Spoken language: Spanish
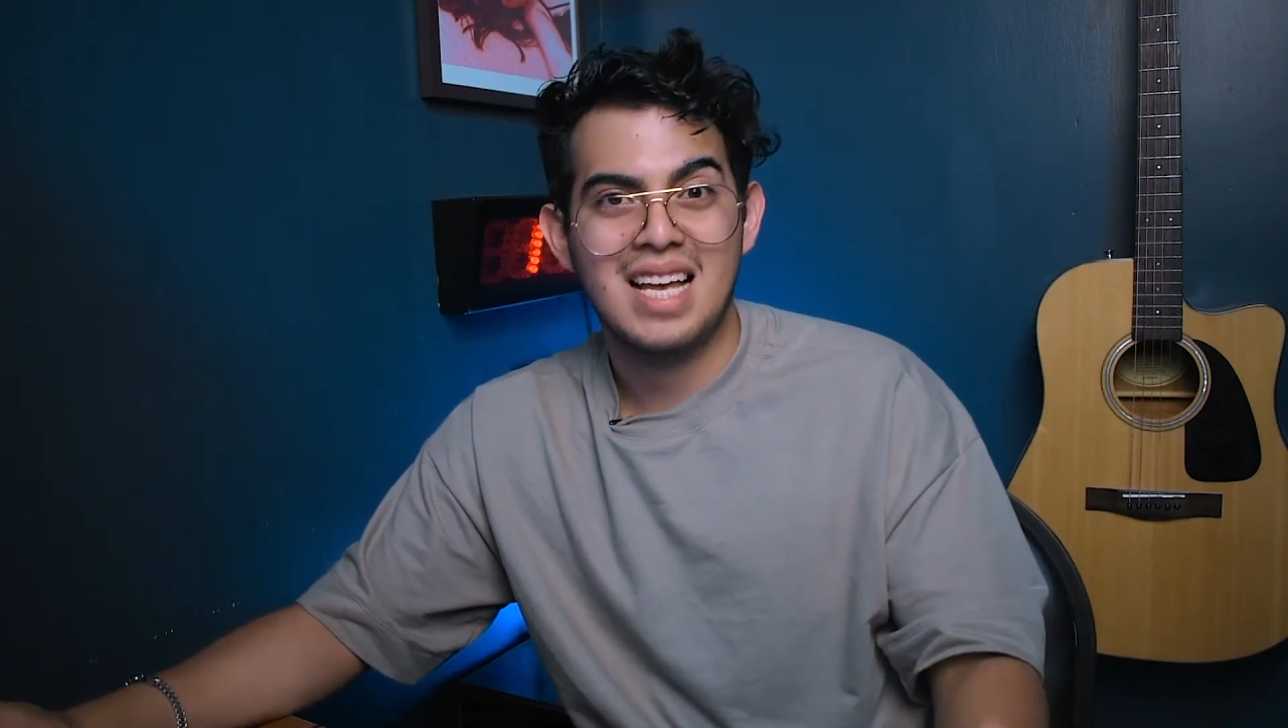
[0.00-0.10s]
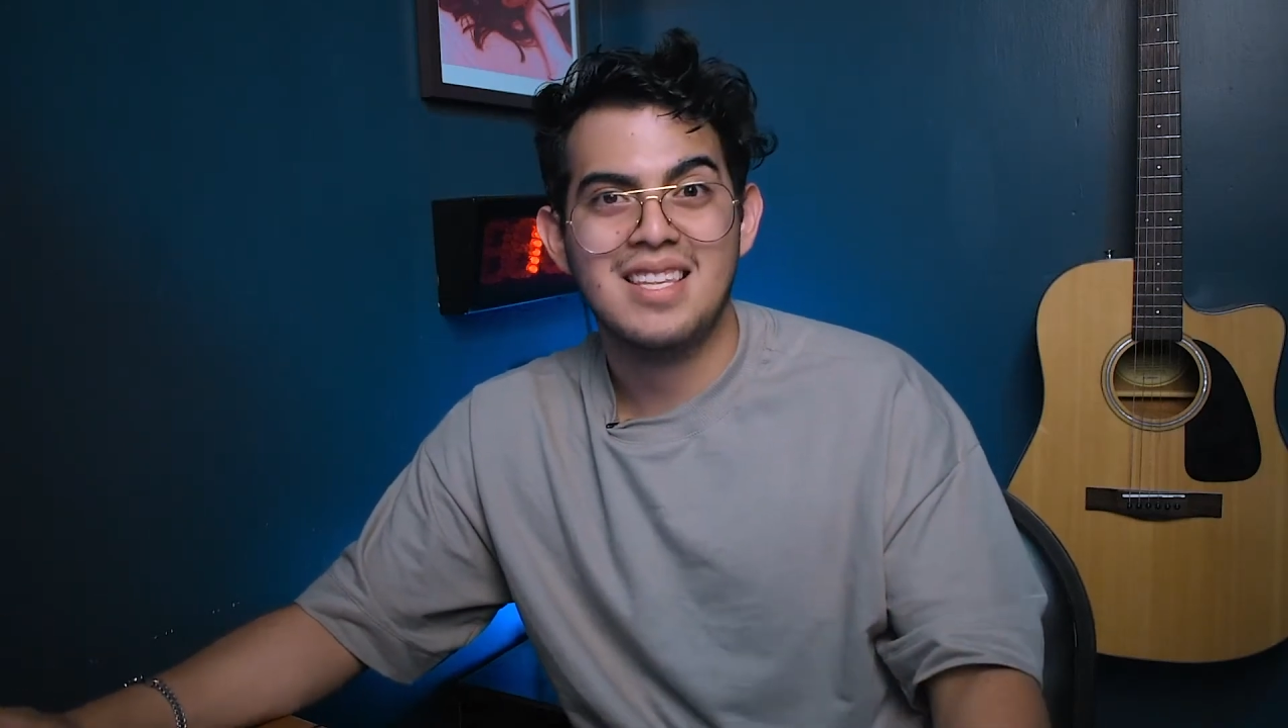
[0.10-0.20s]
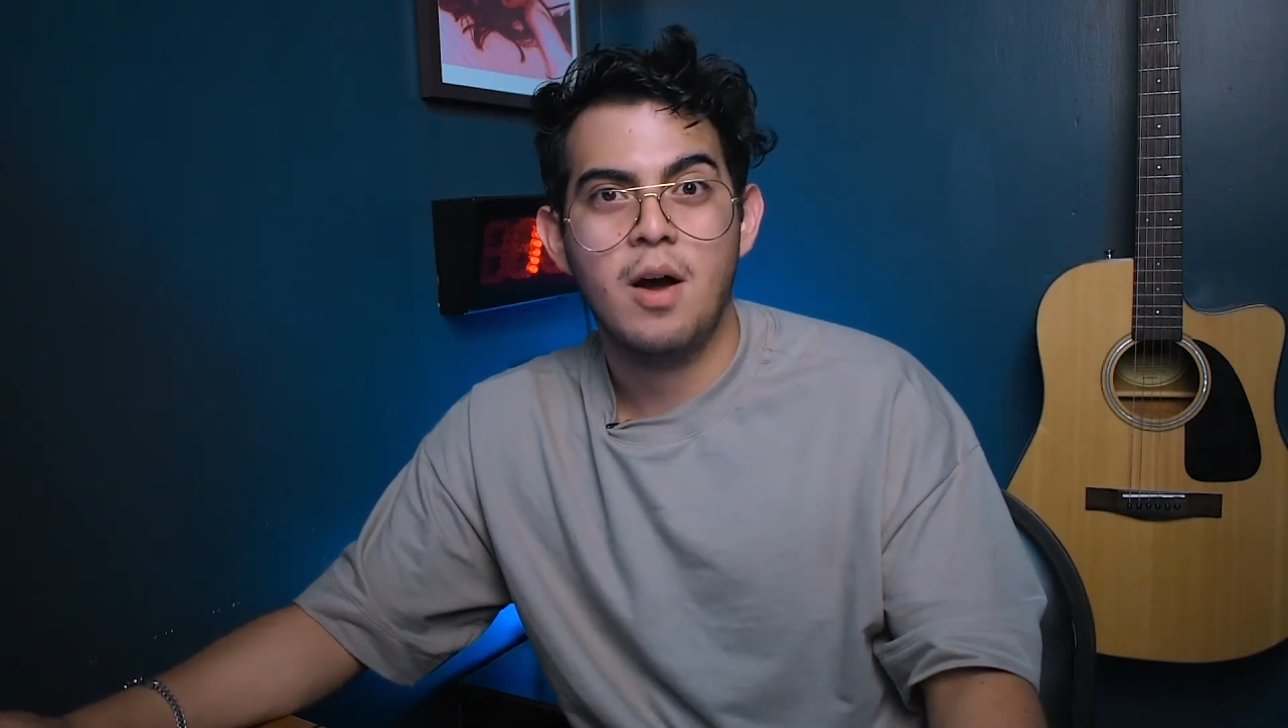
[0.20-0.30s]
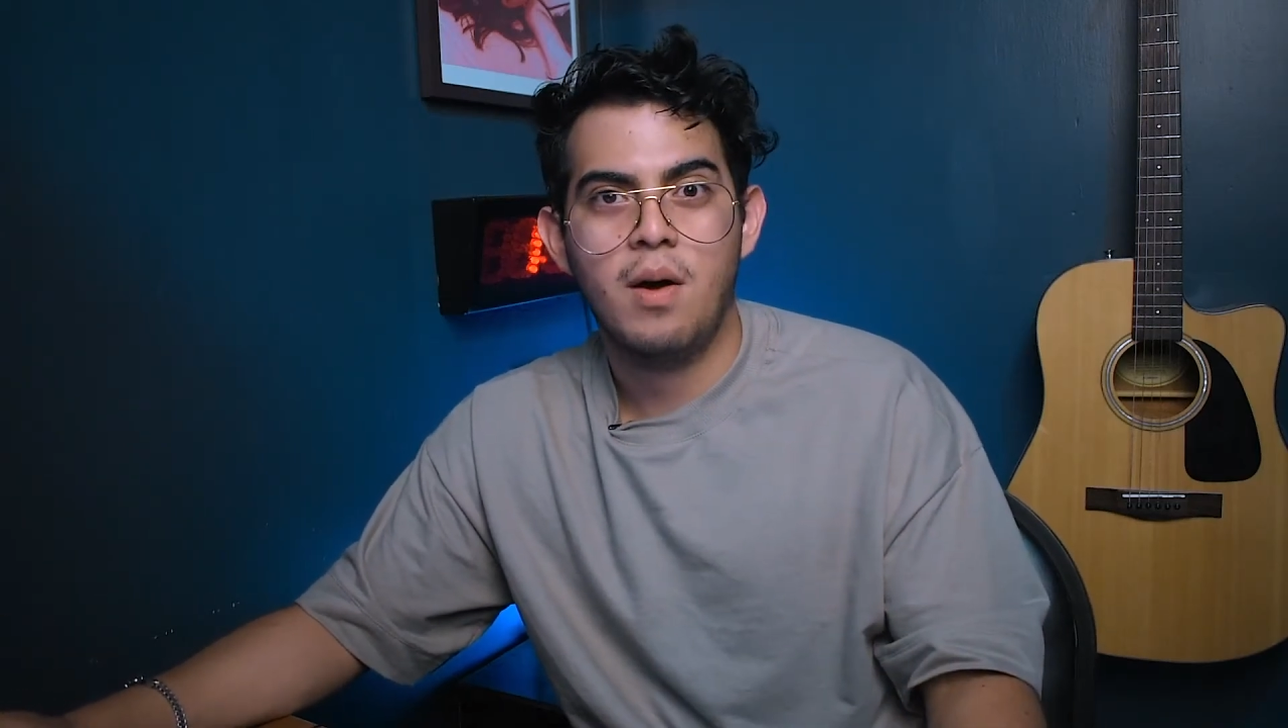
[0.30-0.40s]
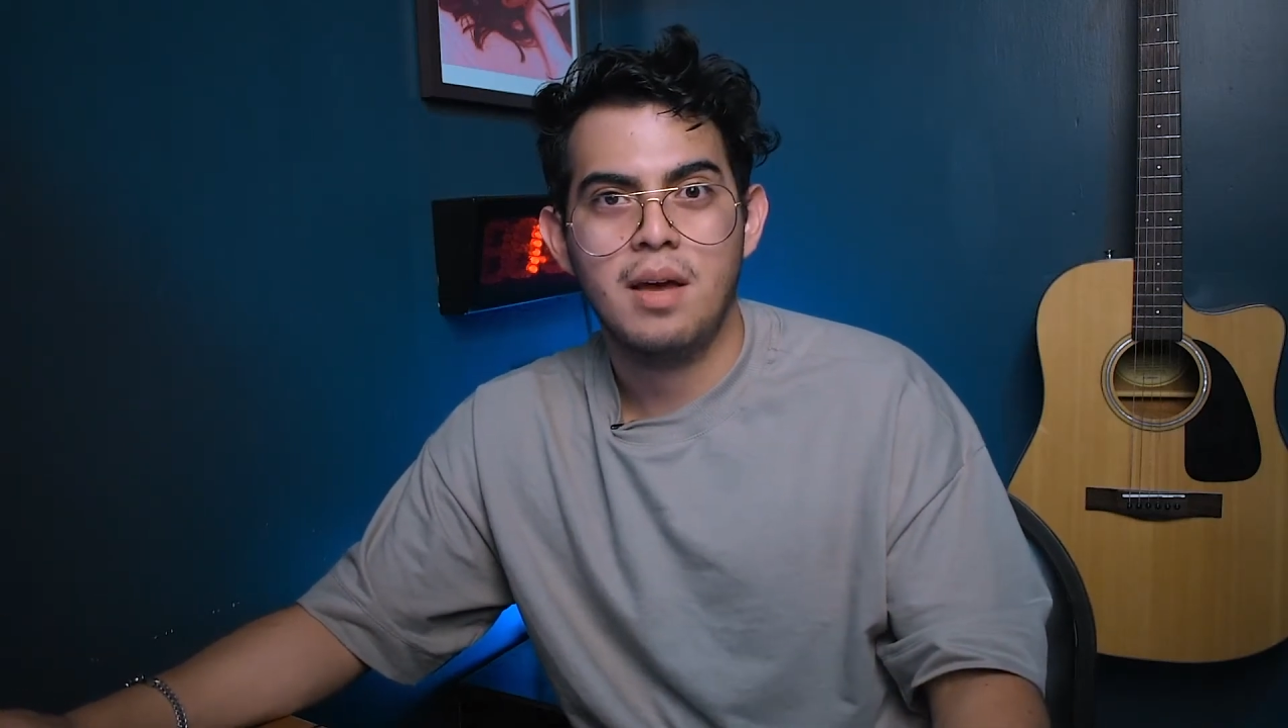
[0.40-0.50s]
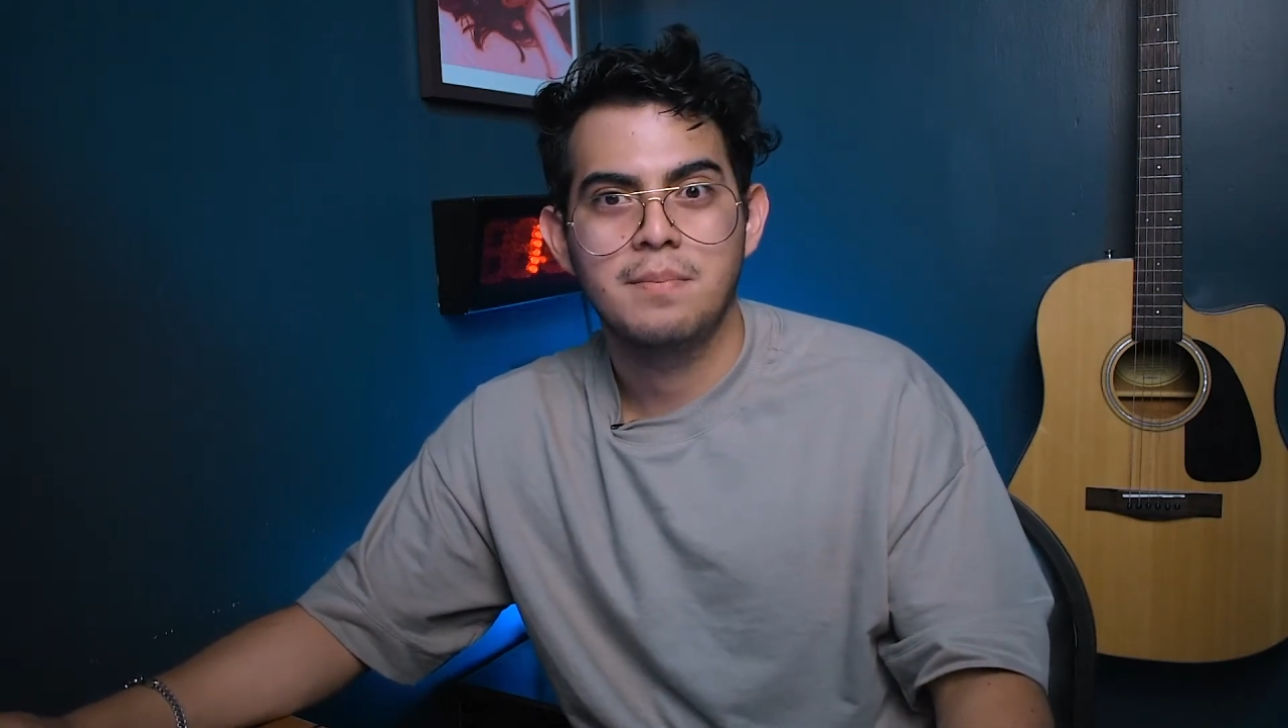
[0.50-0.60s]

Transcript: hasta ahora.